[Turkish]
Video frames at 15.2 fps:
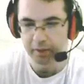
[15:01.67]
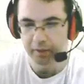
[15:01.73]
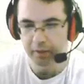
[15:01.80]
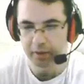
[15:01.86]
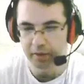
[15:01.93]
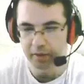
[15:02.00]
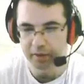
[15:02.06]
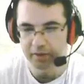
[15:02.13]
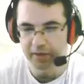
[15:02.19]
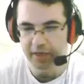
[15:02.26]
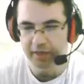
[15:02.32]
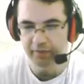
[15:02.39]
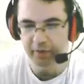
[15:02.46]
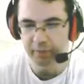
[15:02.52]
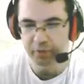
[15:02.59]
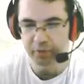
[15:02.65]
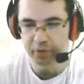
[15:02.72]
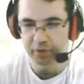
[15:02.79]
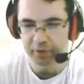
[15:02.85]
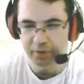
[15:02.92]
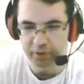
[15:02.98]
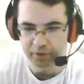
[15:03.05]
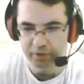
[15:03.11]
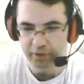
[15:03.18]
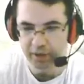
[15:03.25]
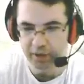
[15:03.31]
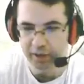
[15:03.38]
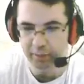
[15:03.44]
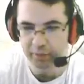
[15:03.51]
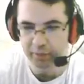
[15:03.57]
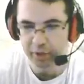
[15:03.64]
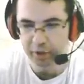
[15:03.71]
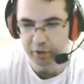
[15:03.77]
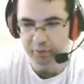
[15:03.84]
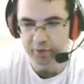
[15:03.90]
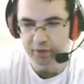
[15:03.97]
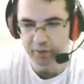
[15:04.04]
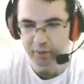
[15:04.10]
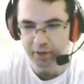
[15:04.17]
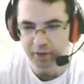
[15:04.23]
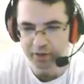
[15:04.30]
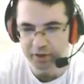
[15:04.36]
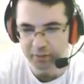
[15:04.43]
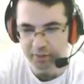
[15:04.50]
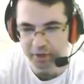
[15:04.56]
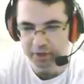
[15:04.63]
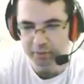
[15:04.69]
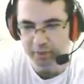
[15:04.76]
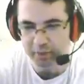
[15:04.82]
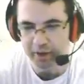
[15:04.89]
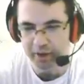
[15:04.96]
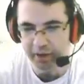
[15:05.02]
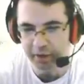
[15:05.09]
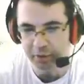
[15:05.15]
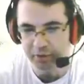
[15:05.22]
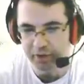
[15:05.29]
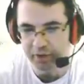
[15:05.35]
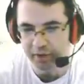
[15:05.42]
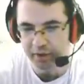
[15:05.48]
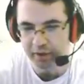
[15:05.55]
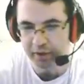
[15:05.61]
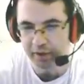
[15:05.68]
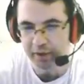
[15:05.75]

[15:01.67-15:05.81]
Aa iskelet varmış. Selamünaleyküm. Zaten bana sıkmak için bahane arıyorsun sen de.